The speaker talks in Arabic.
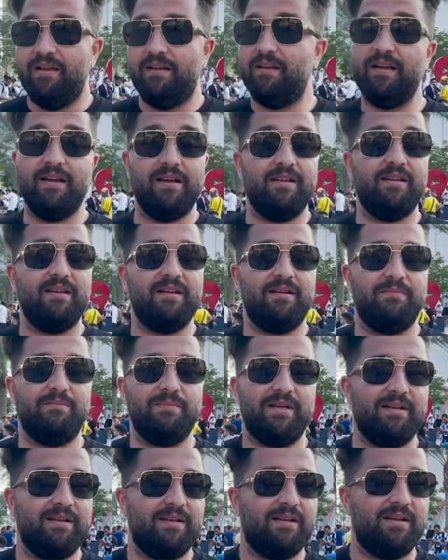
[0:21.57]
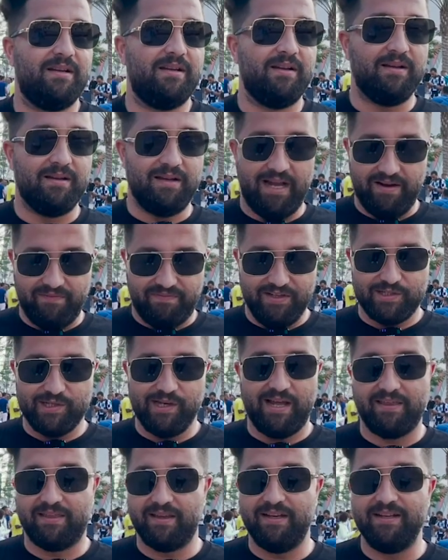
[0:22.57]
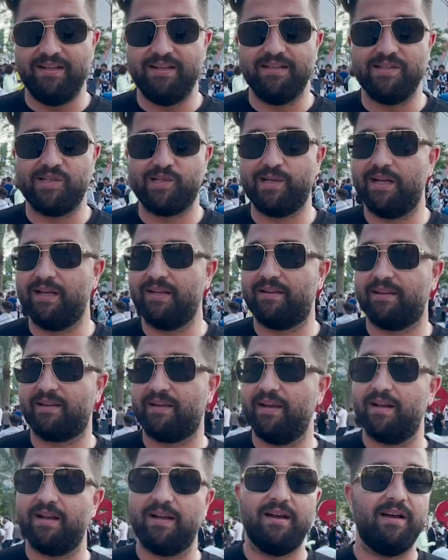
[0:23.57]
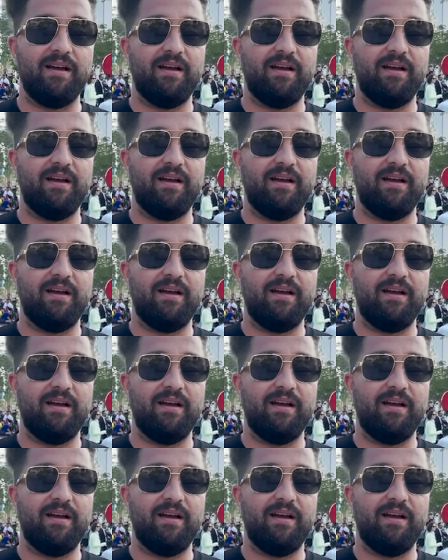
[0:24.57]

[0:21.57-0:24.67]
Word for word: لا لا ما حلفنيش الحظ اني نشتري تذكره